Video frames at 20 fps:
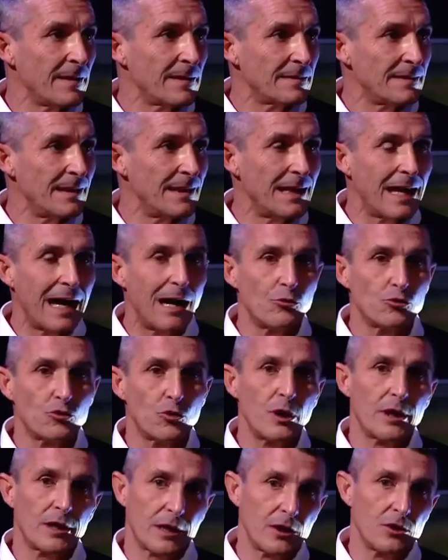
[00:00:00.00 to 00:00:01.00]

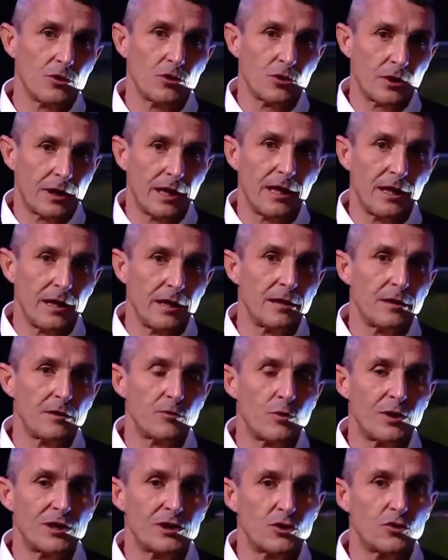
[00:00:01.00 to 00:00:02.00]
dell'auto e credo che in
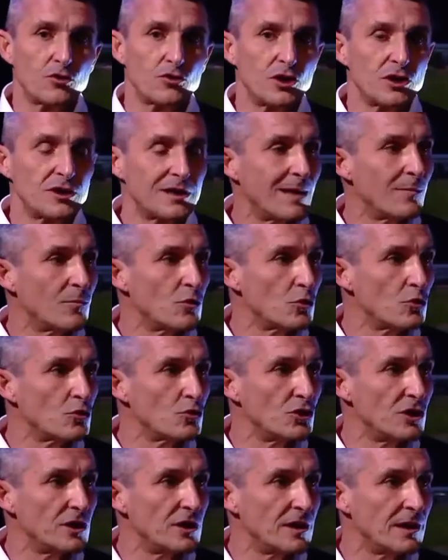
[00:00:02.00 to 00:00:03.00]
questo ci siamo
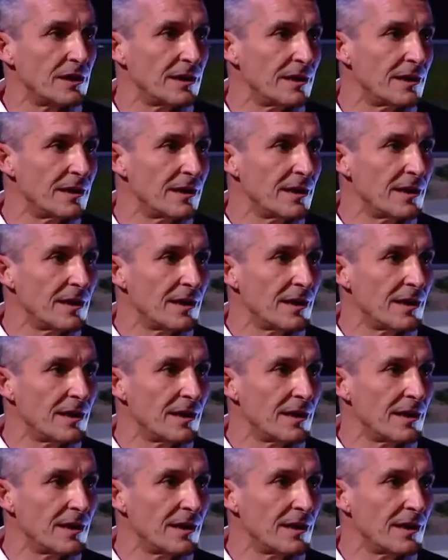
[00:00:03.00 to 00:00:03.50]
riusciti